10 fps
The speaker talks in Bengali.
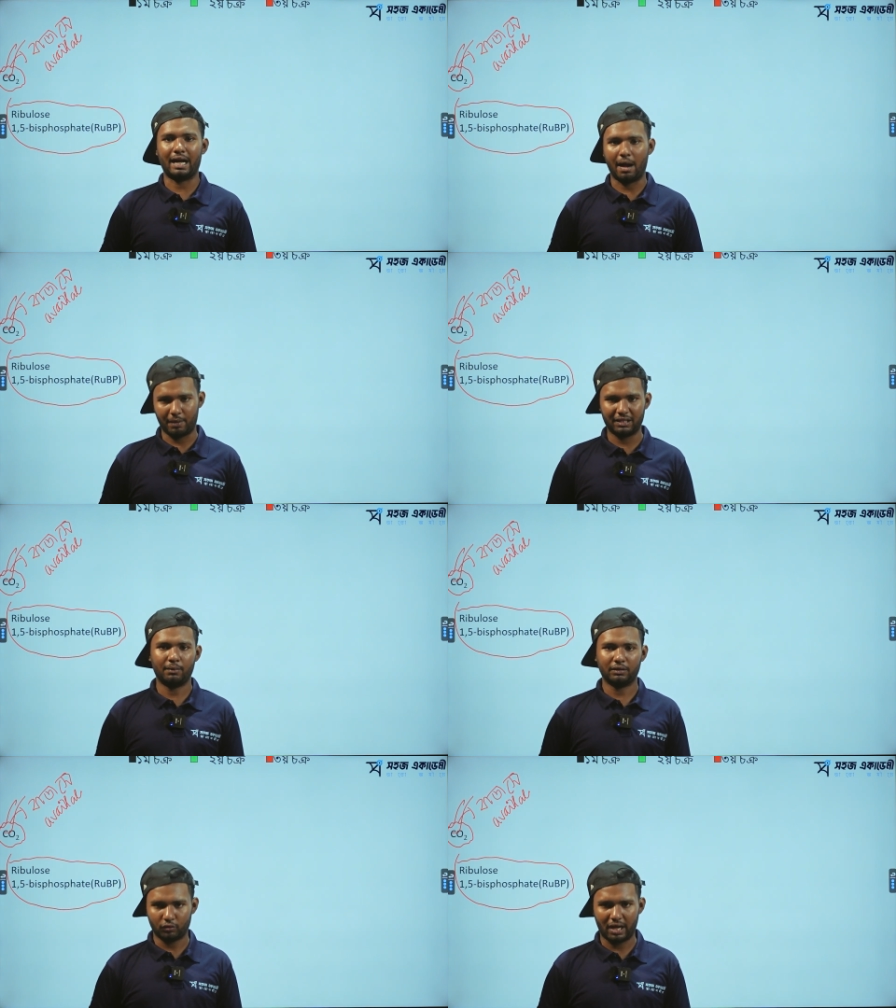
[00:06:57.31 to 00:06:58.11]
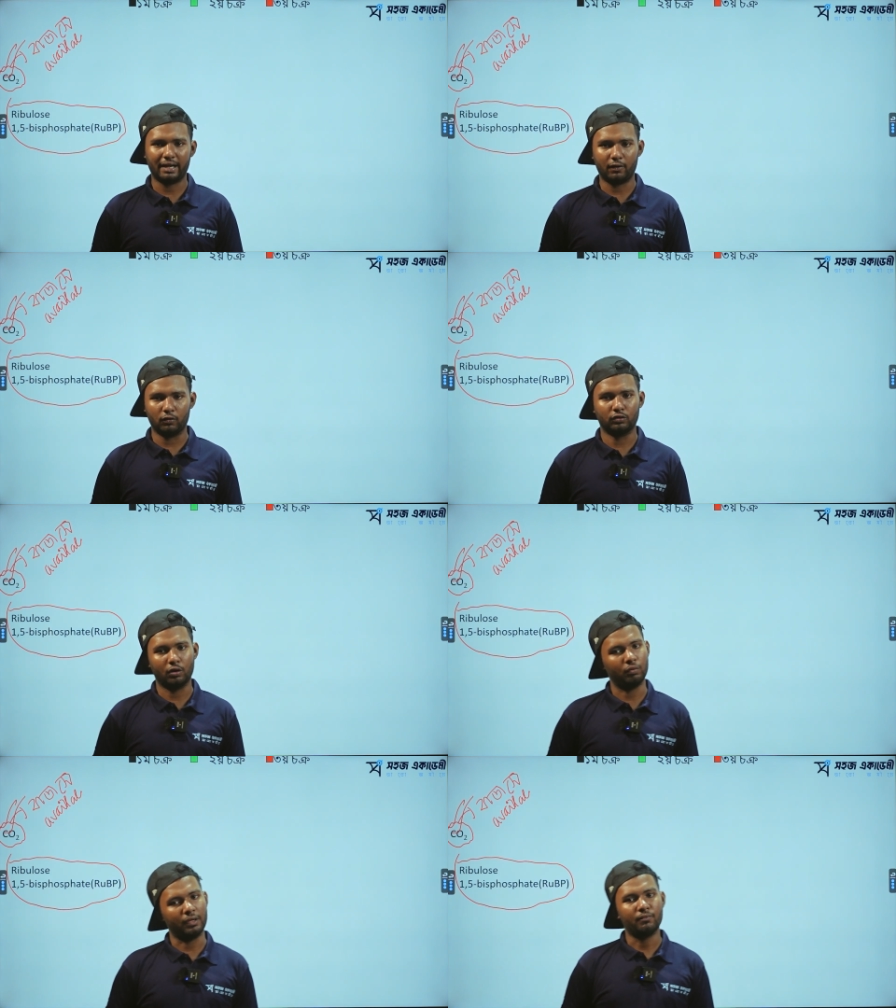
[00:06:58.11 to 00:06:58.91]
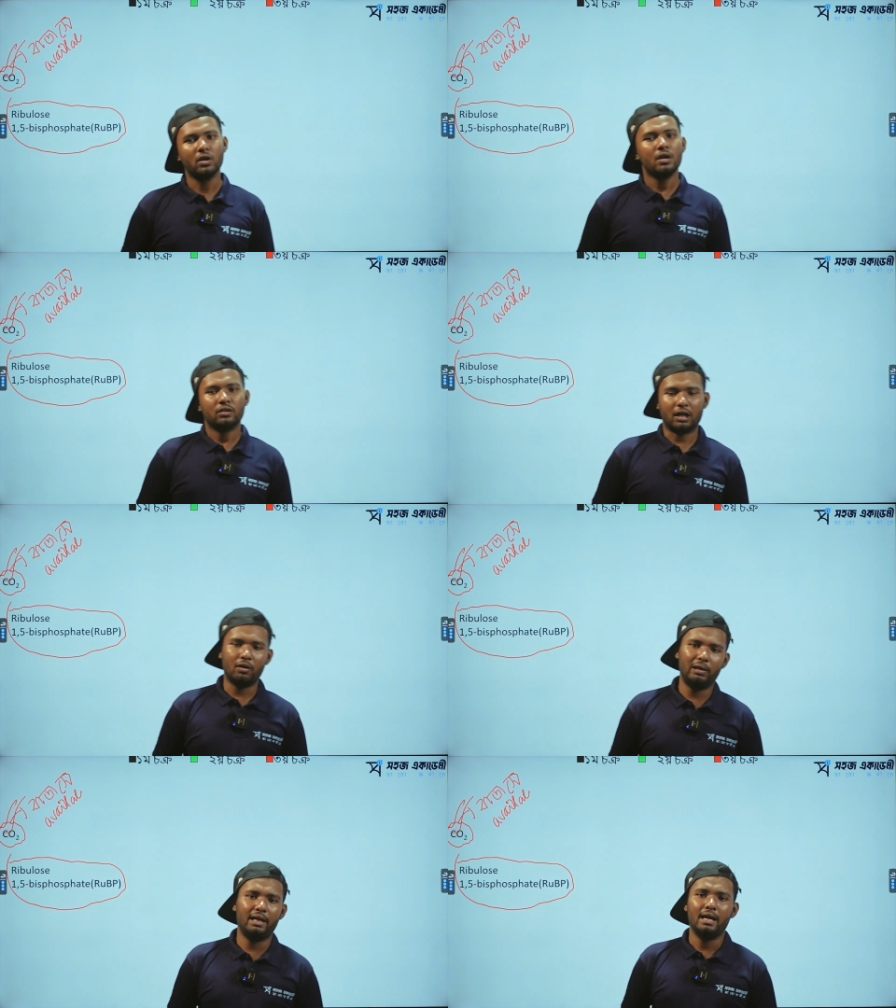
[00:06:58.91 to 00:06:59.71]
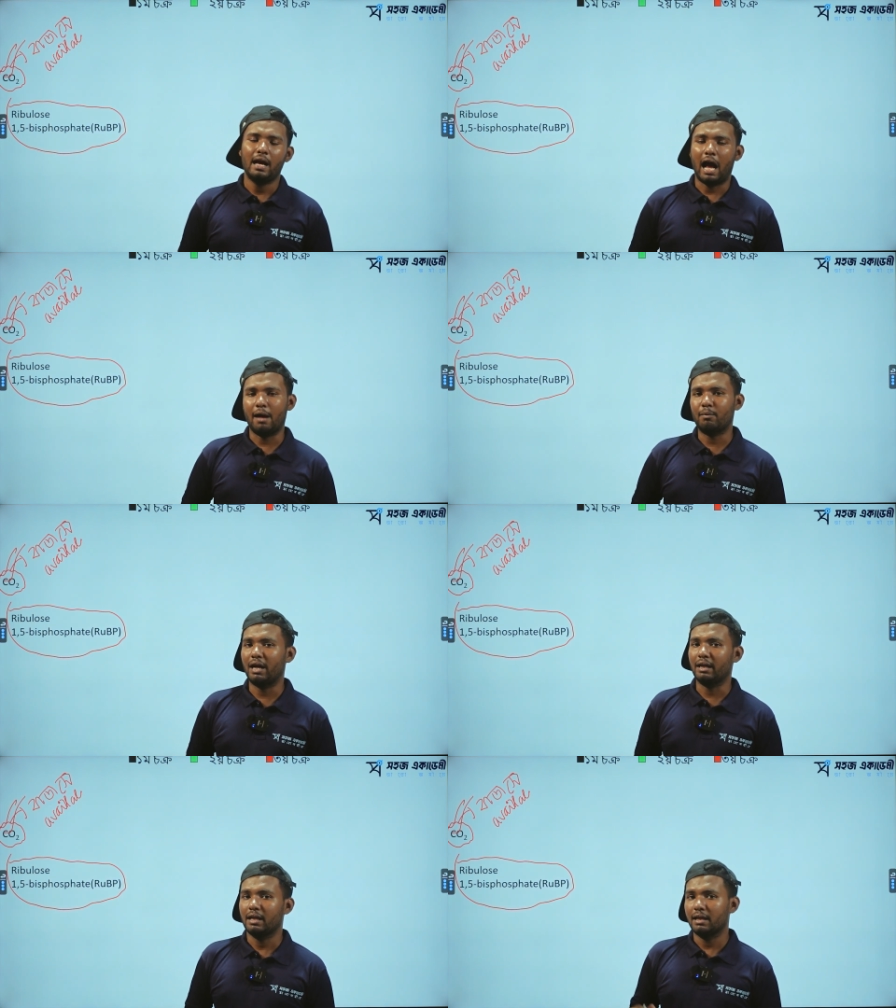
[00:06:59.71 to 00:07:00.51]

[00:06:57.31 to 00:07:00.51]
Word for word: খাবার দাবার তো রান্না করতে হবে তাহলে আমার